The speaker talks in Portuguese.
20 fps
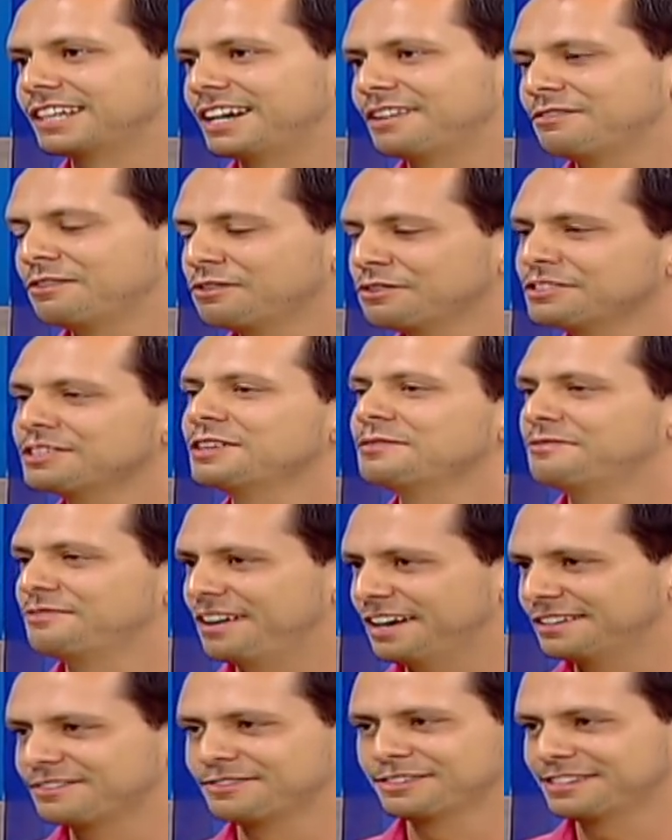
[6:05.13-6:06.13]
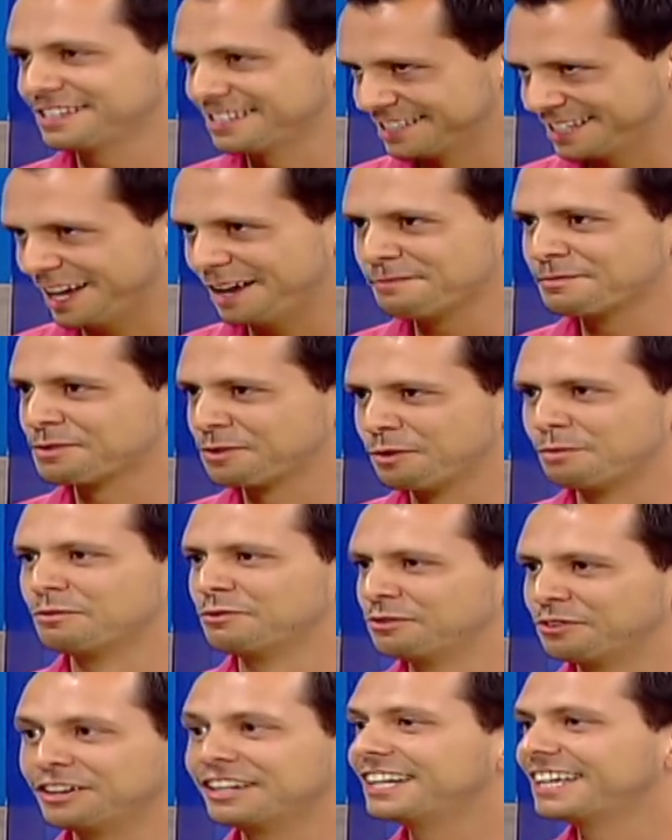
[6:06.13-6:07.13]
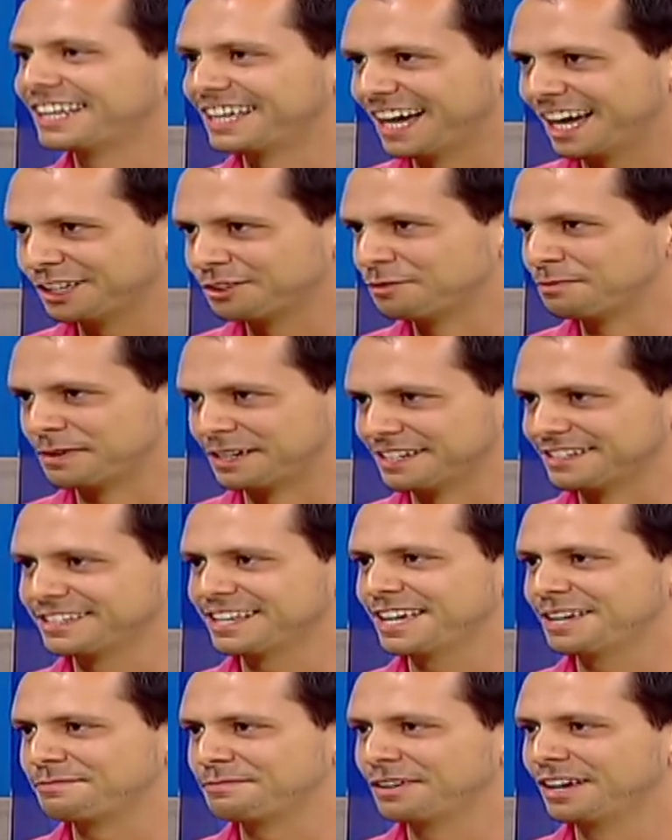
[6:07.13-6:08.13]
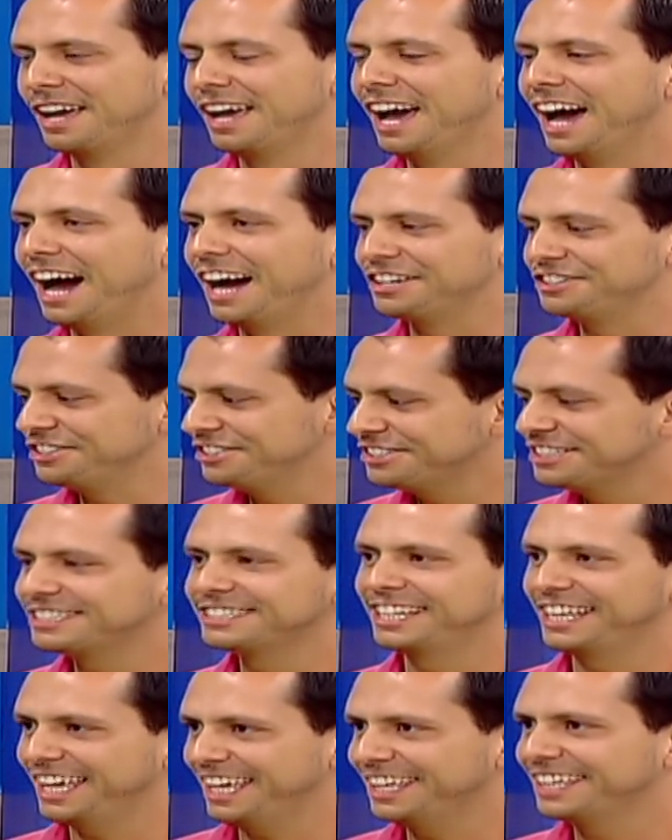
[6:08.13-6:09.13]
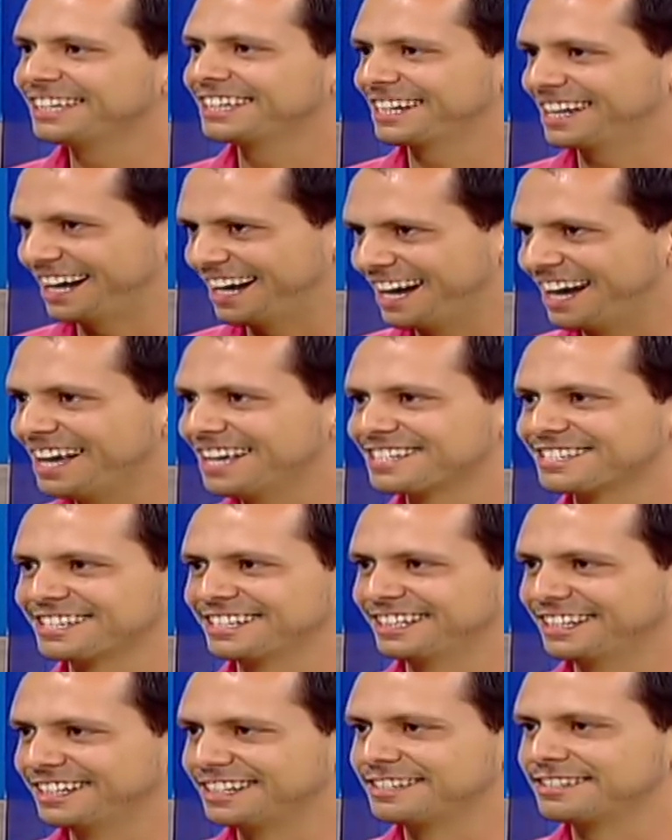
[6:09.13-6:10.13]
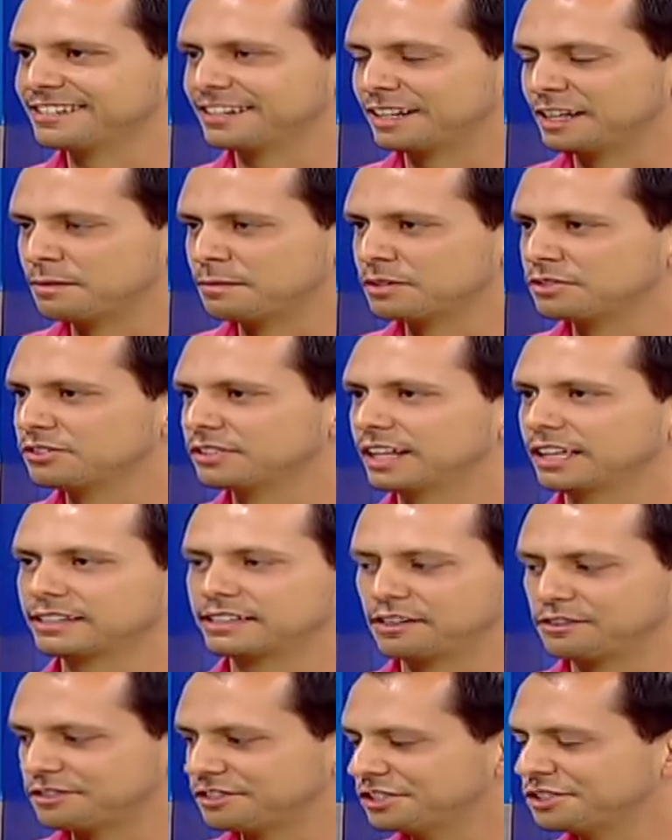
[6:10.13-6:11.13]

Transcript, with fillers: você, você sabe como foi criado o presépio? A gente tem em casa, né, nesse clima de Natal, a gente